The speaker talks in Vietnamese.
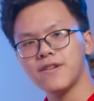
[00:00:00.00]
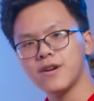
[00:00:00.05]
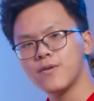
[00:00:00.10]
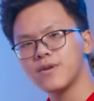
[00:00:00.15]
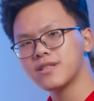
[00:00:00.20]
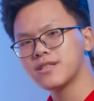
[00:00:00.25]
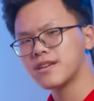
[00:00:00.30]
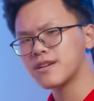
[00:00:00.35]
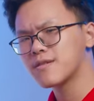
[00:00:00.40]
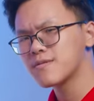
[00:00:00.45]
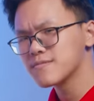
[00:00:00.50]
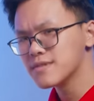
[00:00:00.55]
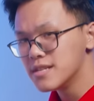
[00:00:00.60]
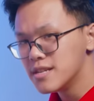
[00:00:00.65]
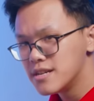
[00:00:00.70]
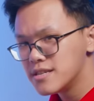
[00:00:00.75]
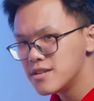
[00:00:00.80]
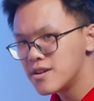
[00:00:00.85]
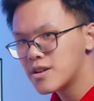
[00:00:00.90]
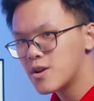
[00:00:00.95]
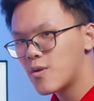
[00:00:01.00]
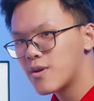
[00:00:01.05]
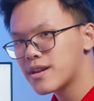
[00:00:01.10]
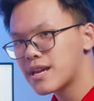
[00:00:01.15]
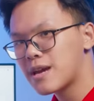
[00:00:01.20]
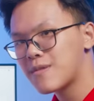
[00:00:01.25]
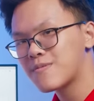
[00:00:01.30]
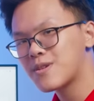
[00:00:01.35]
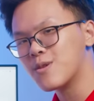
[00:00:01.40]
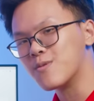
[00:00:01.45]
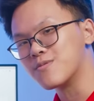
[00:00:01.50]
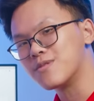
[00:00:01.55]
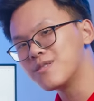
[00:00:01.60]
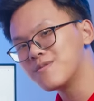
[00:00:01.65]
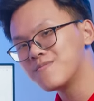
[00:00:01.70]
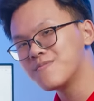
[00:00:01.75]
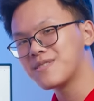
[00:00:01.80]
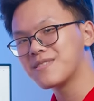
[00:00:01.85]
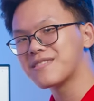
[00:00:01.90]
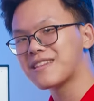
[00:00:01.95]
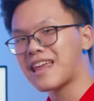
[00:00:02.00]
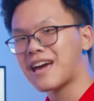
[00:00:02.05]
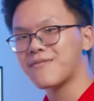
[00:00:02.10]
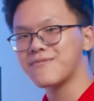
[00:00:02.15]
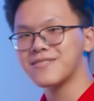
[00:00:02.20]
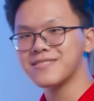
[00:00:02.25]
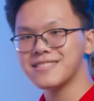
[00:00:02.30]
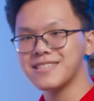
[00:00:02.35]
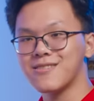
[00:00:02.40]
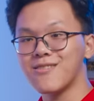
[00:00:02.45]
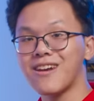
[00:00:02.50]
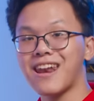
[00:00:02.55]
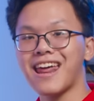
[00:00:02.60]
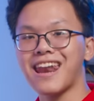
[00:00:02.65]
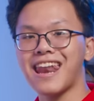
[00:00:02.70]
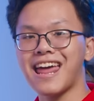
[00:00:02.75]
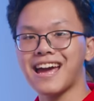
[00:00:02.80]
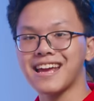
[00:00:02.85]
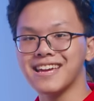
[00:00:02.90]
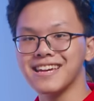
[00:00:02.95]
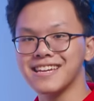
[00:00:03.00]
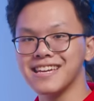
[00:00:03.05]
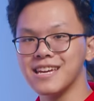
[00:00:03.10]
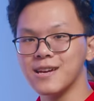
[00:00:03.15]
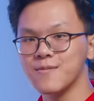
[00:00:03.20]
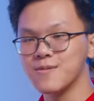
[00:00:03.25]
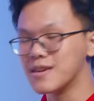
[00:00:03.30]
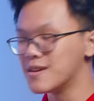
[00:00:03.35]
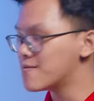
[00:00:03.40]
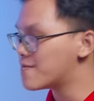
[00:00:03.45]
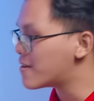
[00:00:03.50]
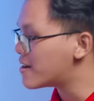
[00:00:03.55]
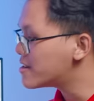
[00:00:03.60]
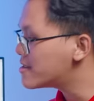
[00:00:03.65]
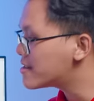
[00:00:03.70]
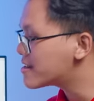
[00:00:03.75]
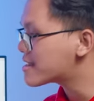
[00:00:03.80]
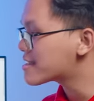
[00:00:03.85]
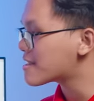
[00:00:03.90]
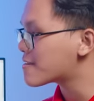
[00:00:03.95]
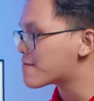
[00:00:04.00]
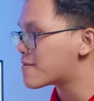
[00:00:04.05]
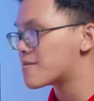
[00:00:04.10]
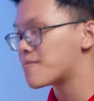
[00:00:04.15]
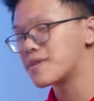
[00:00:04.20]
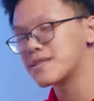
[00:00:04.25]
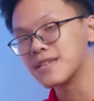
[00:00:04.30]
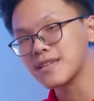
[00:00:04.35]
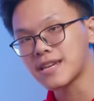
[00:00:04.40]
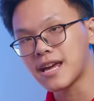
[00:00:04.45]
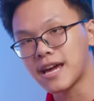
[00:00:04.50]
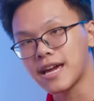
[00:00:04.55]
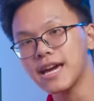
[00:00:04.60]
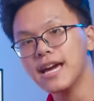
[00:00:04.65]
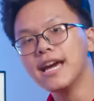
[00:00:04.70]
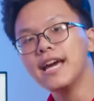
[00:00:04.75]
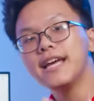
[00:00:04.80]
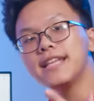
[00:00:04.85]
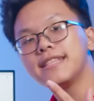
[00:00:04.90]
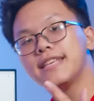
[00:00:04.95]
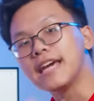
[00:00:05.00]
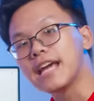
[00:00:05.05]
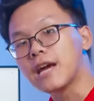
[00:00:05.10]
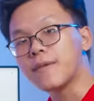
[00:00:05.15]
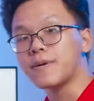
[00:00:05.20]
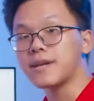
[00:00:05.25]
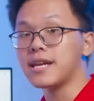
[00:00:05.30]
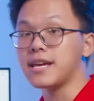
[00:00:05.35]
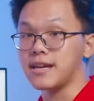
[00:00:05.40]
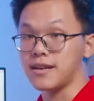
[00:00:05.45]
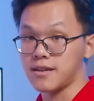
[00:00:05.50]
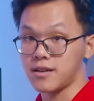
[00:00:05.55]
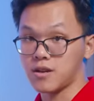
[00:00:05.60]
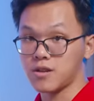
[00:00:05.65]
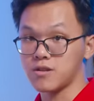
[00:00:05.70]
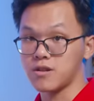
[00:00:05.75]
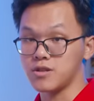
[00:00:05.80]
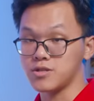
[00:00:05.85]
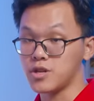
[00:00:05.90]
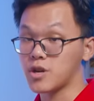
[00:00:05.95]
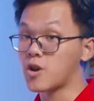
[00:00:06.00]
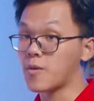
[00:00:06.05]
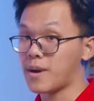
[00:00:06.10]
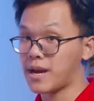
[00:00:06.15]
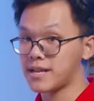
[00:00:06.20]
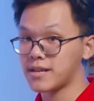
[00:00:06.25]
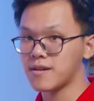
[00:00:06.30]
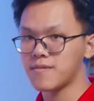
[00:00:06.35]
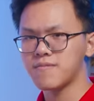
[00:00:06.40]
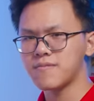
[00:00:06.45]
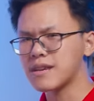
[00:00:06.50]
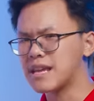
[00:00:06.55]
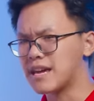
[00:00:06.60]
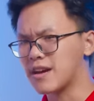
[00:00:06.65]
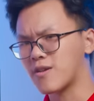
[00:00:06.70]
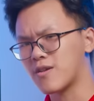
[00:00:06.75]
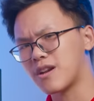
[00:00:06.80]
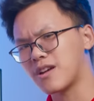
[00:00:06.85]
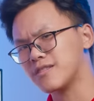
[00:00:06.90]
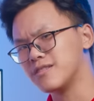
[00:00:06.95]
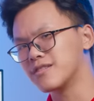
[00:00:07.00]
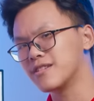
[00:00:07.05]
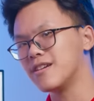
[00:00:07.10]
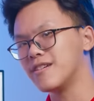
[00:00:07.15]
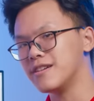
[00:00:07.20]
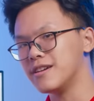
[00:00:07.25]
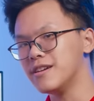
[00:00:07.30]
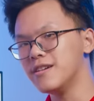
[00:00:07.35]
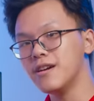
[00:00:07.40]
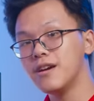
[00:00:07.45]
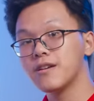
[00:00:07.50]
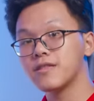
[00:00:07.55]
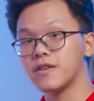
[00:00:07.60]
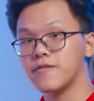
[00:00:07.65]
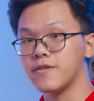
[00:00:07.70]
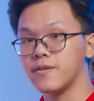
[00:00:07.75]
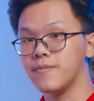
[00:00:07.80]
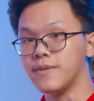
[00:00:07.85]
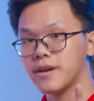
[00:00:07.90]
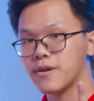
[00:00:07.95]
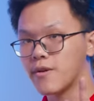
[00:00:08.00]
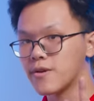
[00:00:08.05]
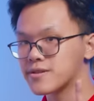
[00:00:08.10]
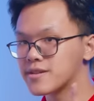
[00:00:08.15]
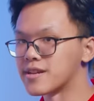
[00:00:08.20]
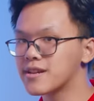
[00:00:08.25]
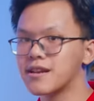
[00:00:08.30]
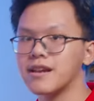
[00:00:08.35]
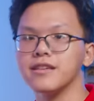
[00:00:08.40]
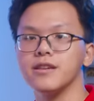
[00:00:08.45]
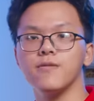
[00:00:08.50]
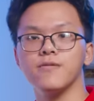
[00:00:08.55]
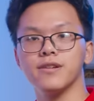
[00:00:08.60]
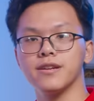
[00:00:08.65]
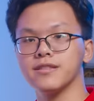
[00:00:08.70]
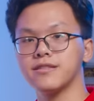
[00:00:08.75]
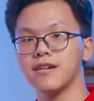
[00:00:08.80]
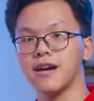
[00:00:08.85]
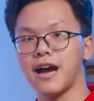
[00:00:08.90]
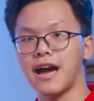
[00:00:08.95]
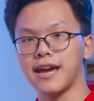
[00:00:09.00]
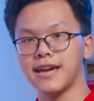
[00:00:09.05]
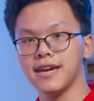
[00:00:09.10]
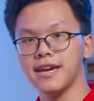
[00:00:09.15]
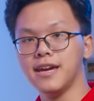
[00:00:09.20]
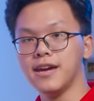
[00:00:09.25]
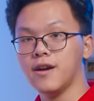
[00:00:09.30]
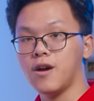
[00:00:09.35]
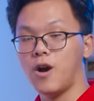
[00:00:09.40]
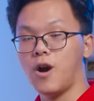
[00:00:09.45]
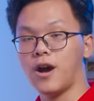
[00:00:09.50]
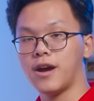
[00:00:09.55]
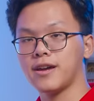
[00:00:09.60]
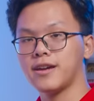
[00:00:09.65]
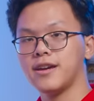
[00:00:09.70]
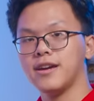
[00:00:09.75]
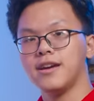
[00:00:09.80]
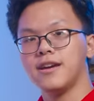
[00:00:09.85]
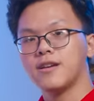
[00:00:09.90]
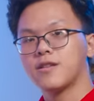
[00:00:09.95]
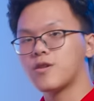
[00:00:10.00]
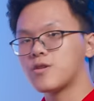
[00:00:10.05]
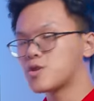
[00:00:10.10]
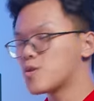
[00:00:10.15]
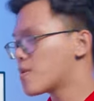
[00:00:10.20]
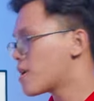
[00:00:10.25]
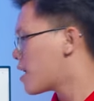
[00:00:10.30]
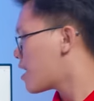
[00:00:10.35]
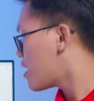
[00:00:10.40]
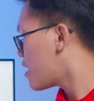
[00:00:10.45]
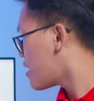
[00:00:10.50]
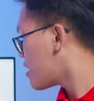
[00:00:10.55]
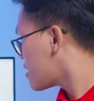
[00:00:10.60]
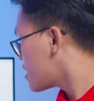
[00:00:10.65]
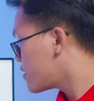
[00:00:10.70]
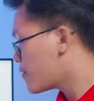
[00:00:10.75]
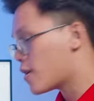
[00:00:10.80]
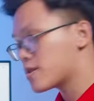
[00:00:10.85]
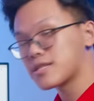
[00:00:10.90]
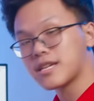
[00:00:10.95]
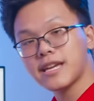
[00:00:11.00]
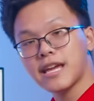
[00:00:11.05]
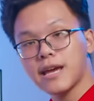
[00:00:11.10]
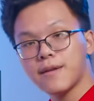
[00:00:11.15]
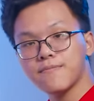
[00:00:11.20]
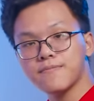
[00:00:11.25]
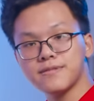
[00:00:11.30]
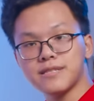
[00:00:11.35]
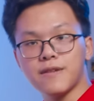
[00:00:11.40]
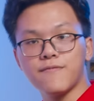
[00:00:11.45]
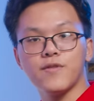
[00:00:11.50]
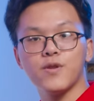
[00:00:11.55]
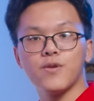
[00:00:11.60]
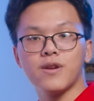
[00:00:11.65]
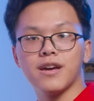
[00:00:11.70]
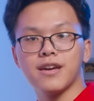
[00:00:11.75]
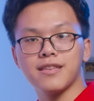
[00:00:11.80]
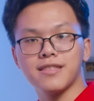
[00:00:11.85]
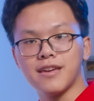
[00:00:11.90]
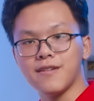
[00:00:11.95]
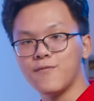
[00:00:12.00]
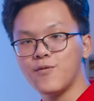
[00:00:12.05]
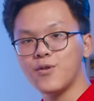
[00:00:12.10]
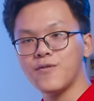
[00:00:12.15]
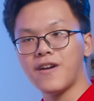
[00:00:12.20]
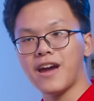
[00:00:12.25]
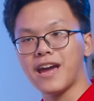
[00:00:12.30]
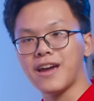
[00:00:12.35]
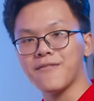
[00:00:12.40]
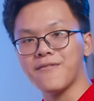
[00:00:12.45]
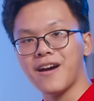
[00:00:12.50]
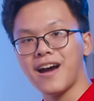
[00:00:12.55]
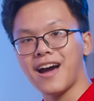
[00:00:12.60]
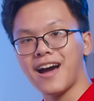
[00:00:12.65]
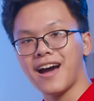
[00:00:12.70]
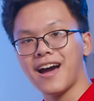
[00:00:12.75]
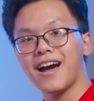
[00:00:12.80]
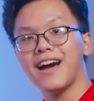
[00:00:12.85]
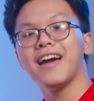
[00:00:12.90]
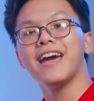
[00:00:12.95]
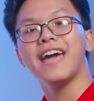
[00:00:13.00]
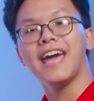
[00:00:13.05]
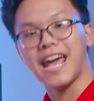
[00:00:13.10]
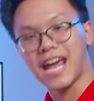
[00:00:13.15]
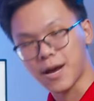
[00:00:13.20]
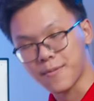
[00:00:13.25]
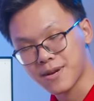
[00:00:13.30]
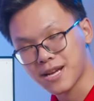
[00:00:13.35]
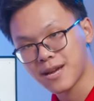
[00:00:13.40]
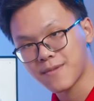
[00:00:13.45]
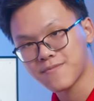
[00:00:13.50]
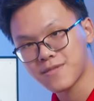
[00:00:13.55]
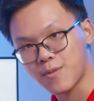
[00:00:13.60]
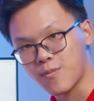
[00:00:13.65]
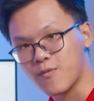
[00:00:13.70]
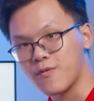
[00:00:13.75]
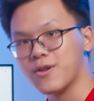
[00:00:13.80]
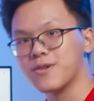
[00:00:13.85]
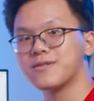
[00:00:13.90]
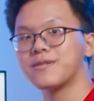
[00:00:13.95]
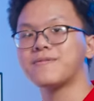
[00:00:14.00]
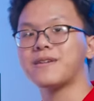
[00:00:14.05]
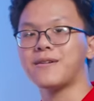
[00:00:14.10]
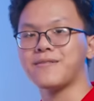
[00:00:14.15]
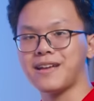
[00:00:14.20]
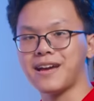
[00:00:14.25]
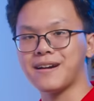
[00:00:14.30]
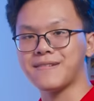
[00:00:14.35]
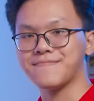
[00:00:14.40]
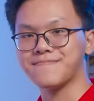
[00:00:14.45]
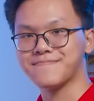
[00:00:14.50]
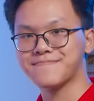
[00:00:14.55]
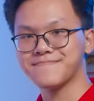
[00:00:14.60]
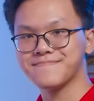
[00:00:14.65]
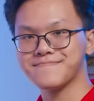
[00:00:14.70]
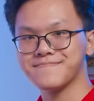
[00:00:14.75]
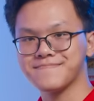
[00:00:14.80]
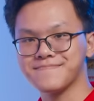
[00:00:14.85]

và hữu ích thì nhớ đâu anh em kiểu thích mình làm những gì đó lạ lạ kỳ kỳ tí với những cái thành phần máy tính này thì anh em hãy để ở dưới comment nhé để gọi là những gợi ý tại vì mình có rất là nhiều ý tưởng hay rồi nói chung là hy vọng là anh em xem video này thấy vui vẻ và hẹn gặp anh em tại một video tiếp theo nha